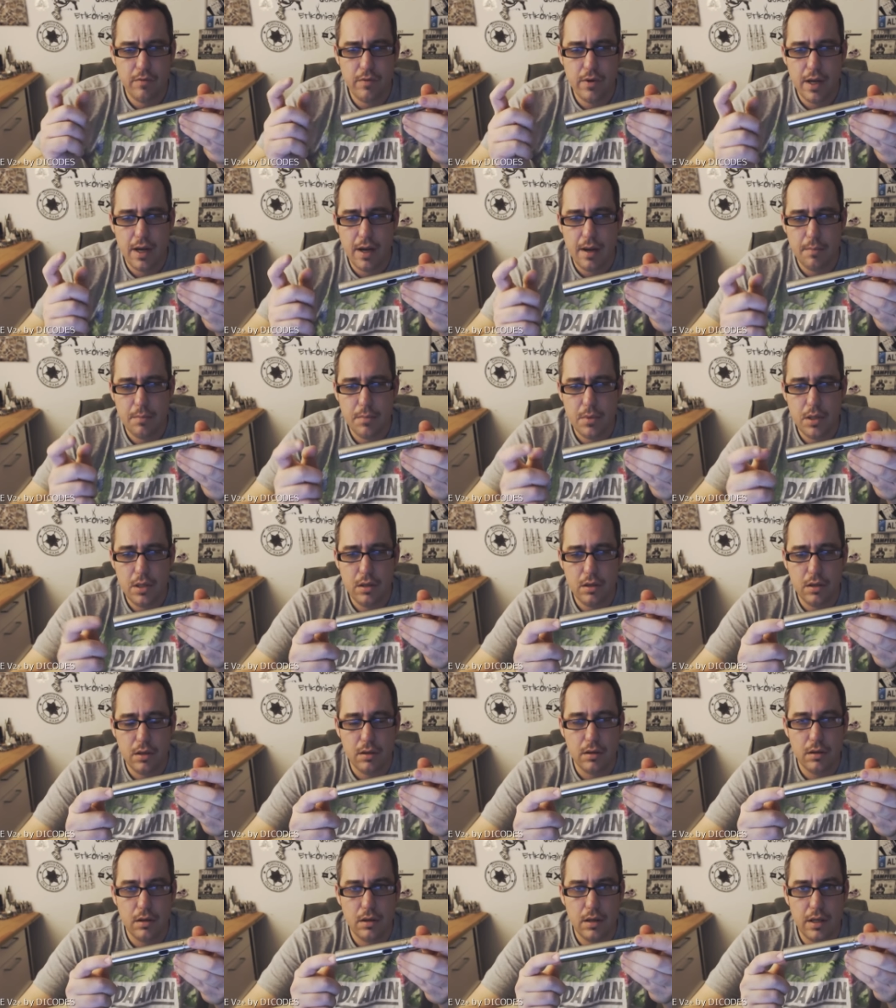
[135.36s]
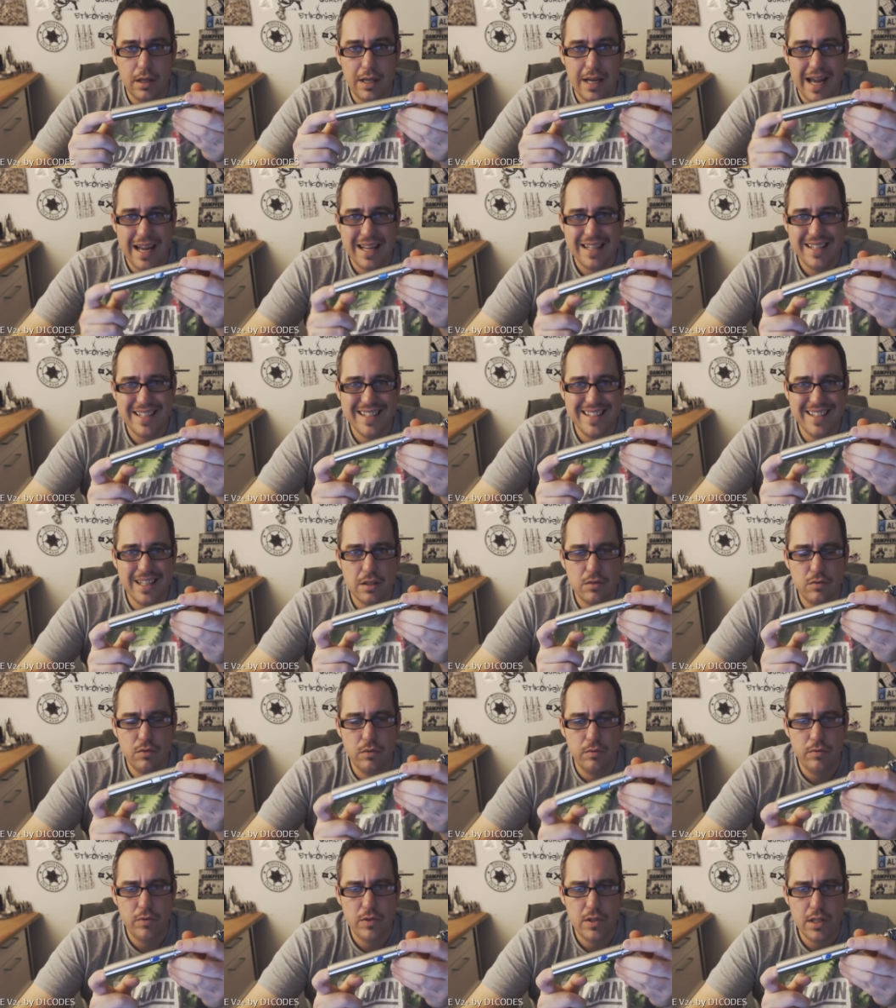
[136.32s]
Wir haben hier einen
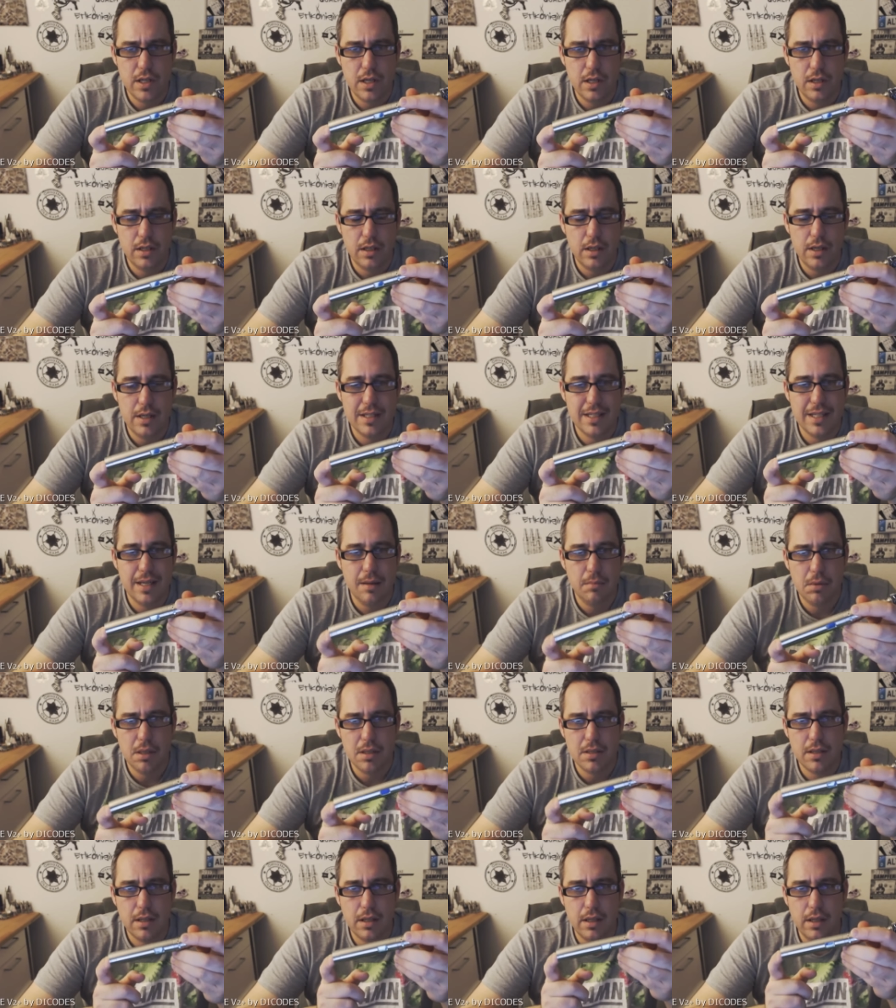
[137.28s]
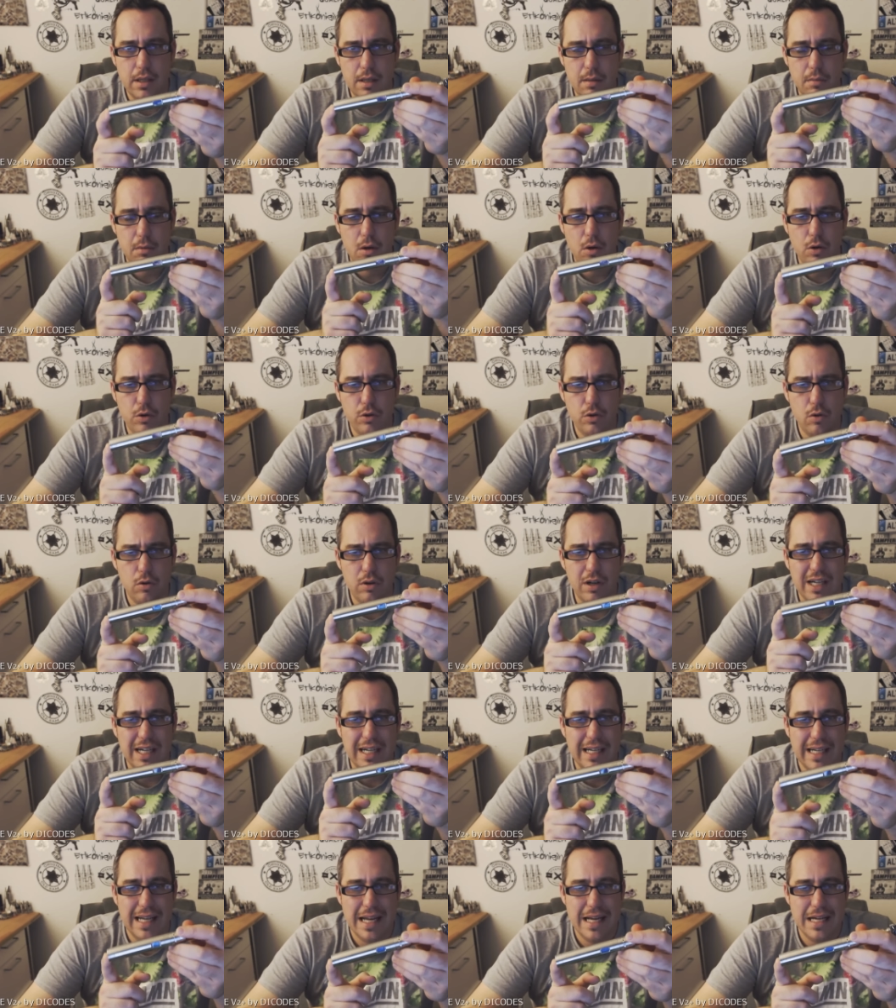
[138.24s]
18650er drin. Es gibt das Gerät aber auch noch
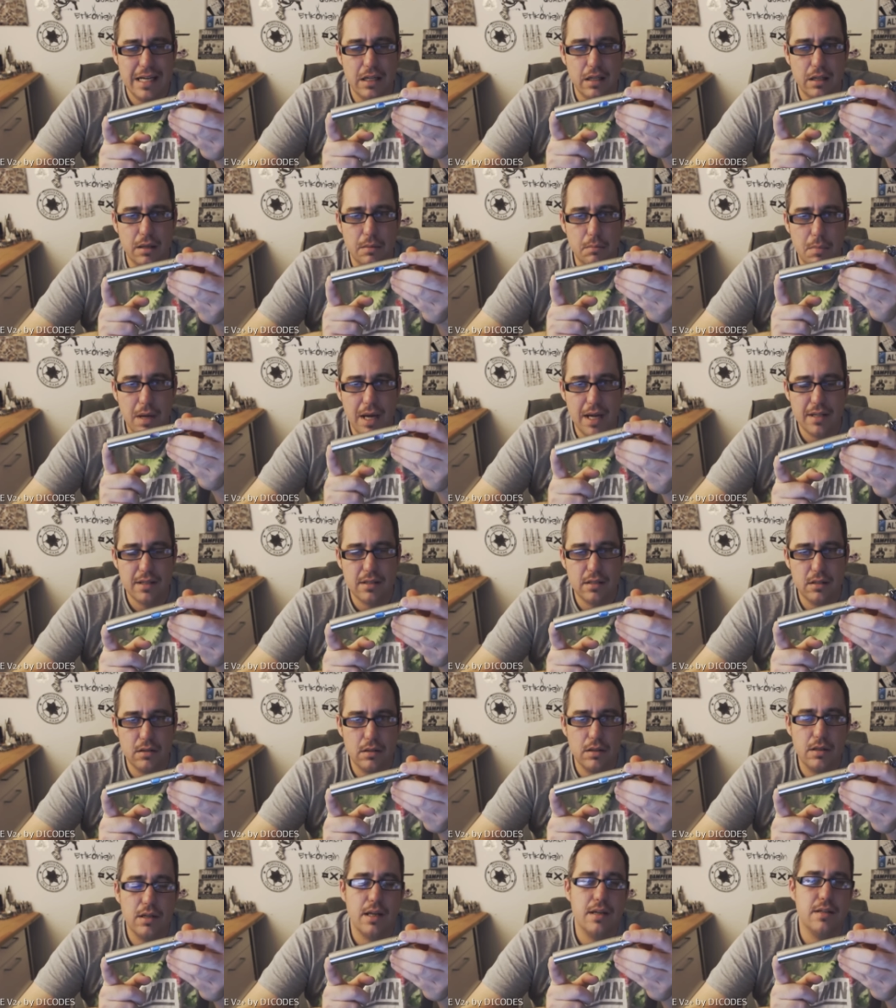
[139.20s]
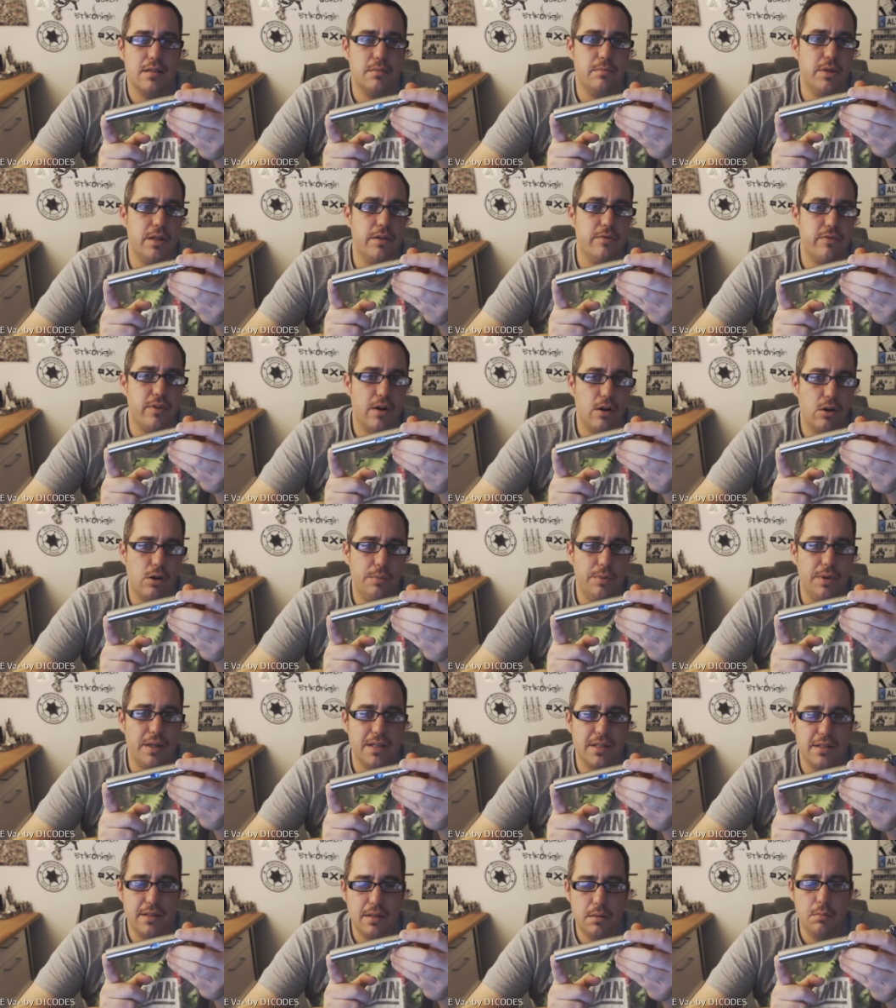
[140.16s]
in kleineren Maßen. Da ist immer die Frage,
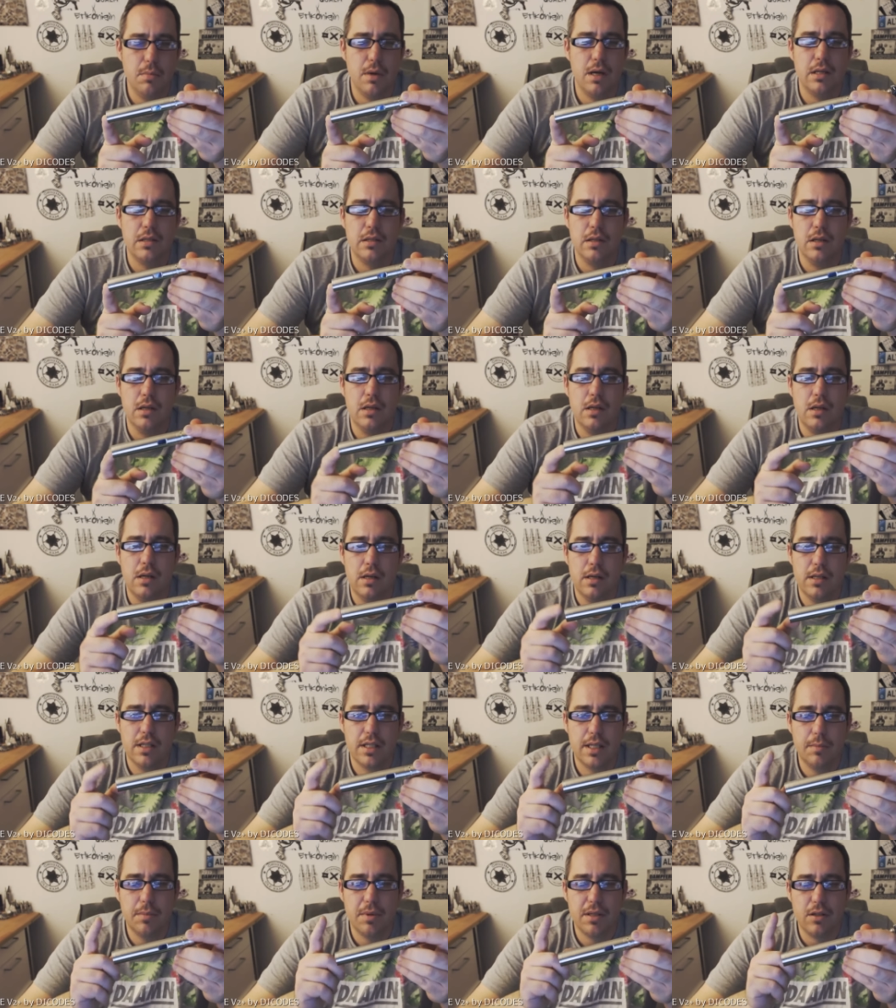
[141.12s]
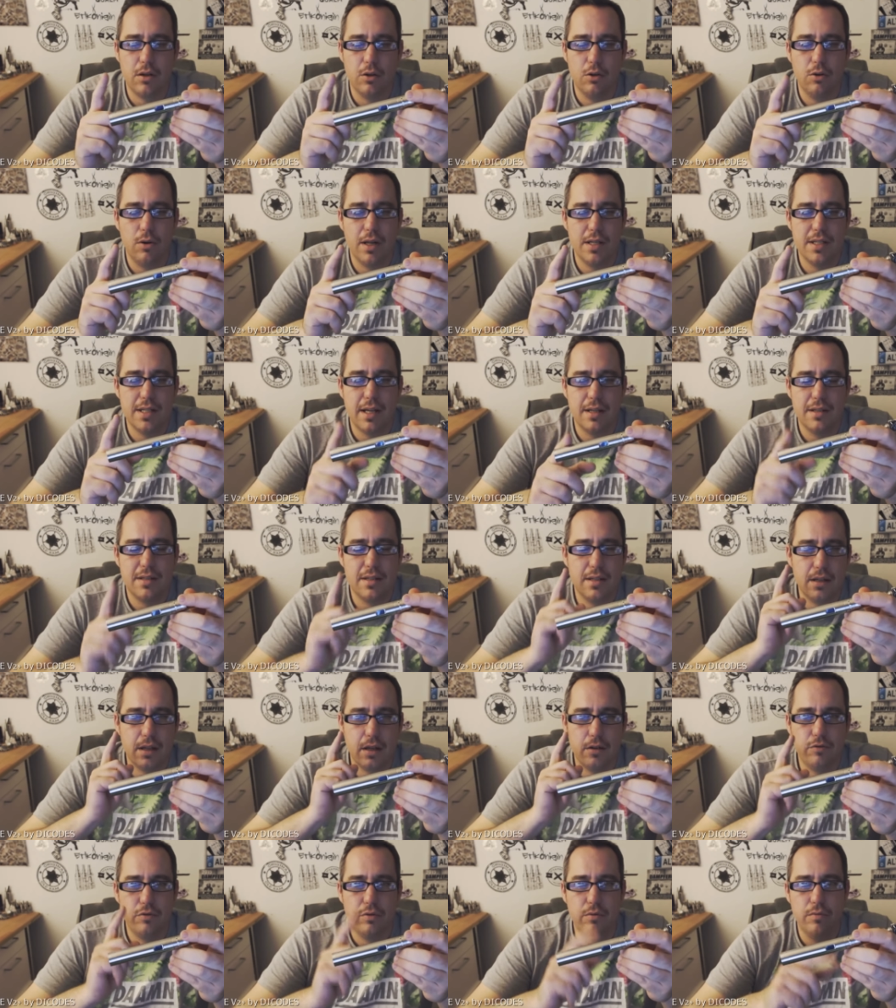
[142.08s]
ob das Sinn macht. Es gibt das auch noch als
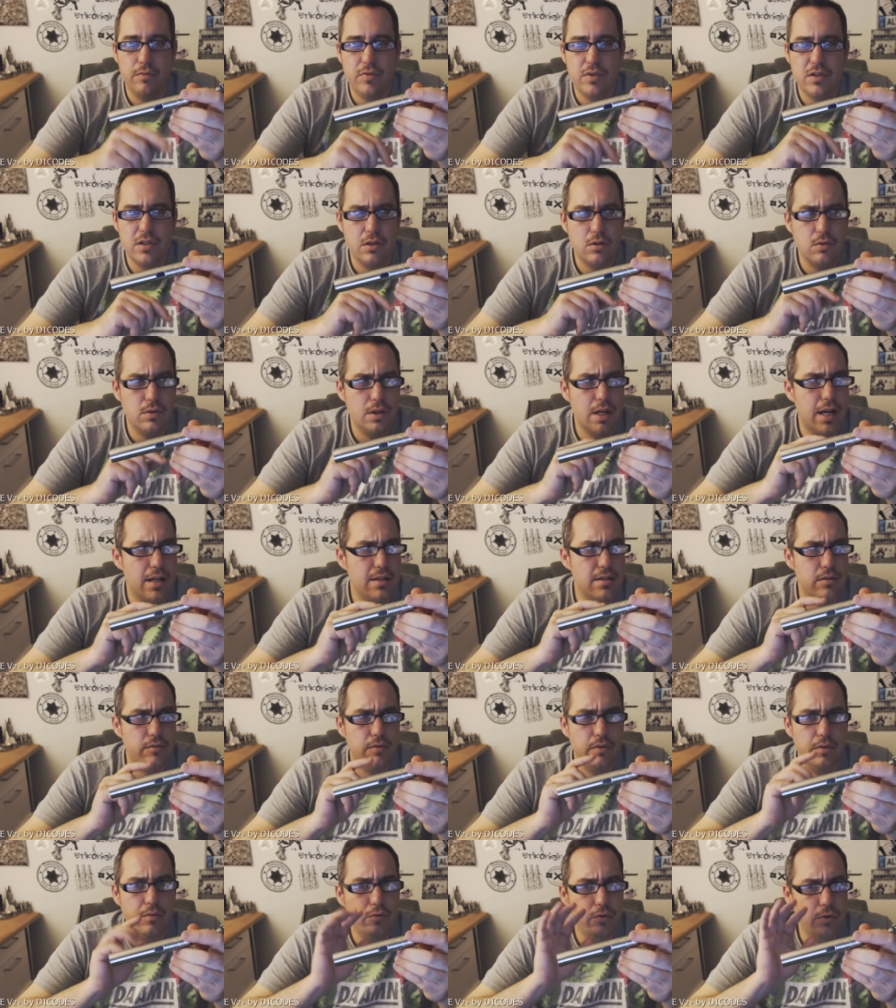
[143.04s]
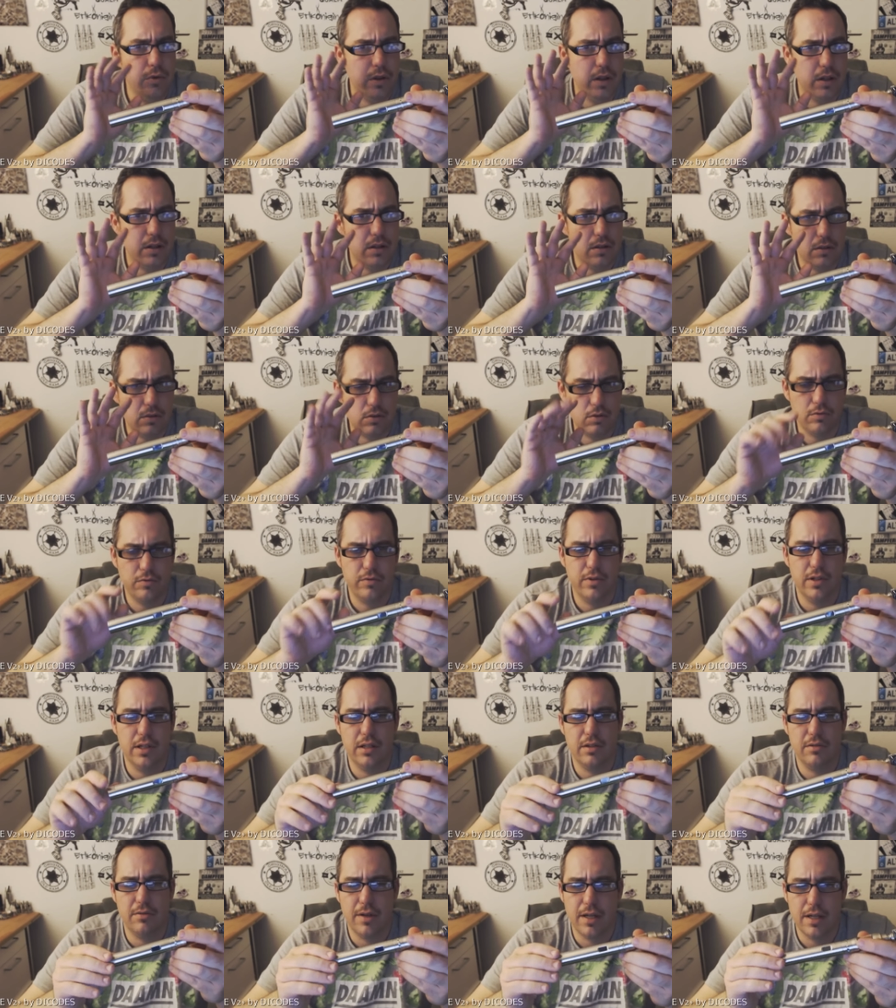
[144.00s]
18350 und 18500, so
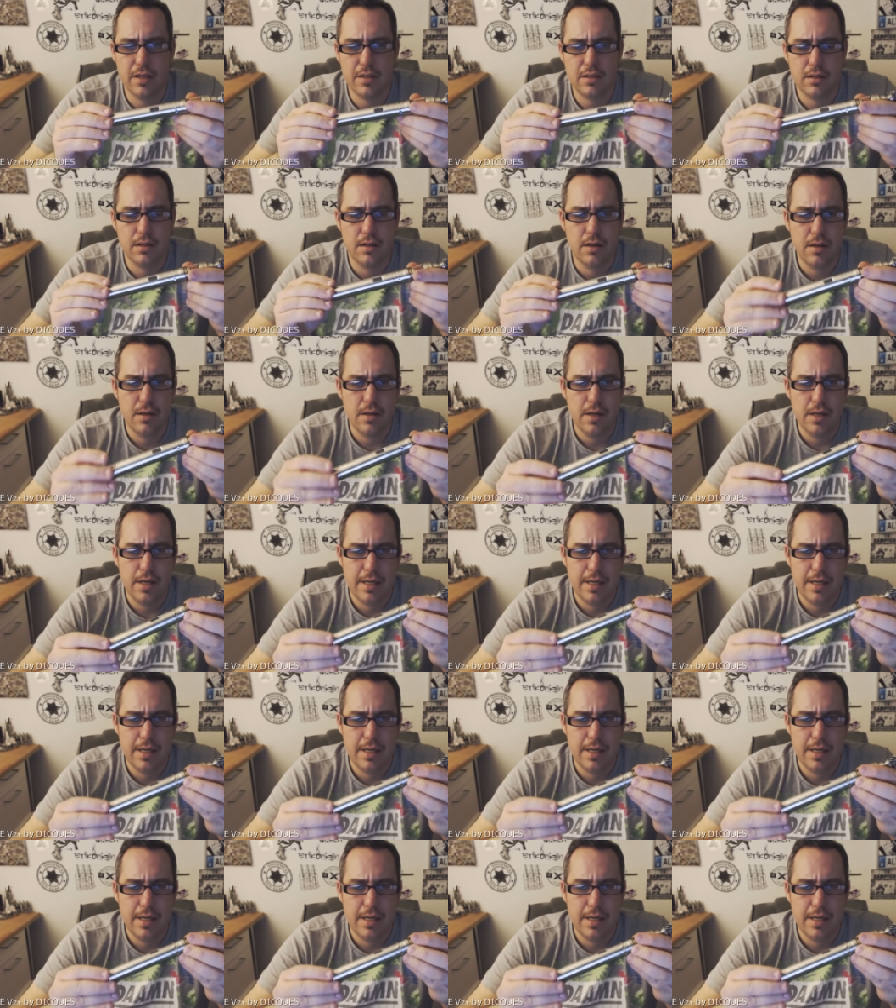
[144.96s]
viel ich weiß.